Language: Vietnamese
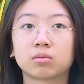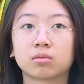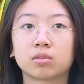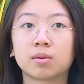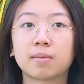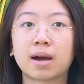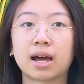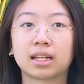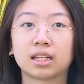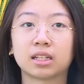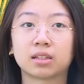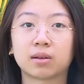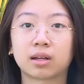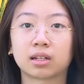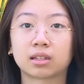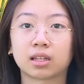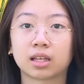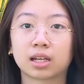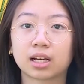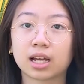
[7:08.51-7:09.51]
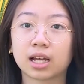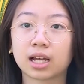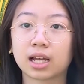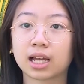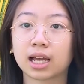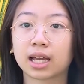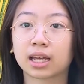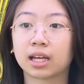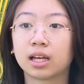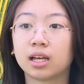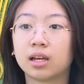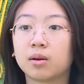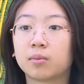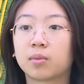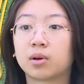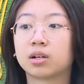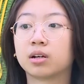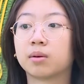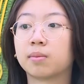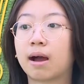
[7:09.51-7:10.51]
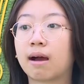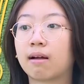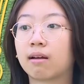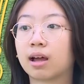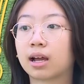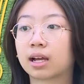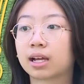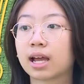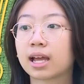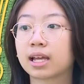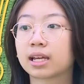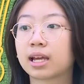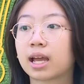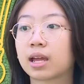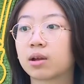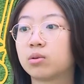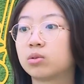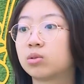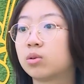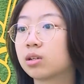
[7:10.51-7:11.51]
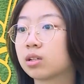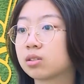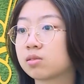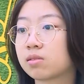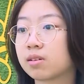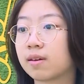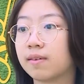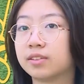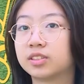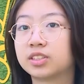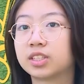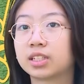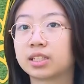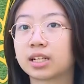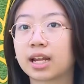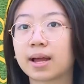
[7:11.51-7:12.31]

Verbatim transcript: Cơ bản thì Thuần thấy các mọi người bảo là các anh hay hút thuốc trong nhà vệ sinh